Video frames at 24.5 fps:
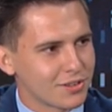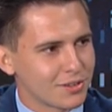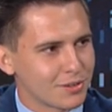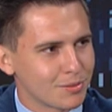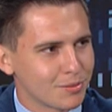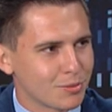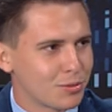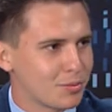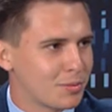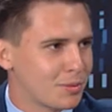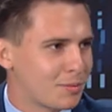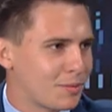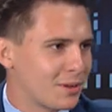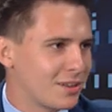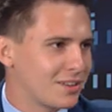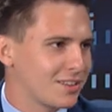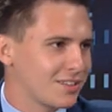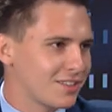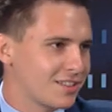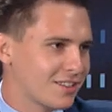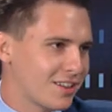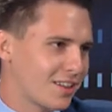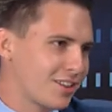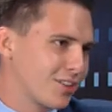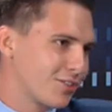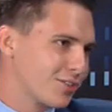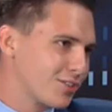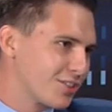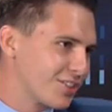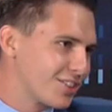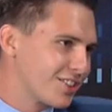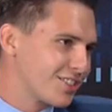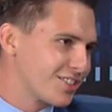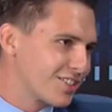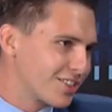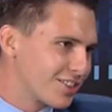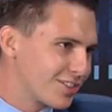no byłby pan
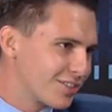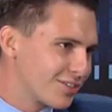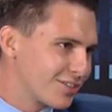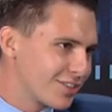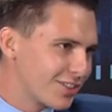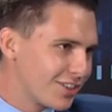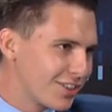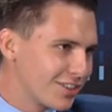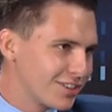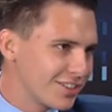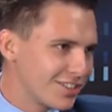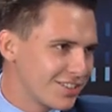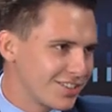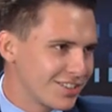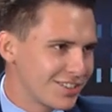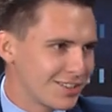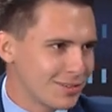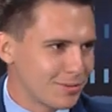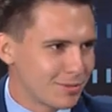stanowczo niezadowolony, się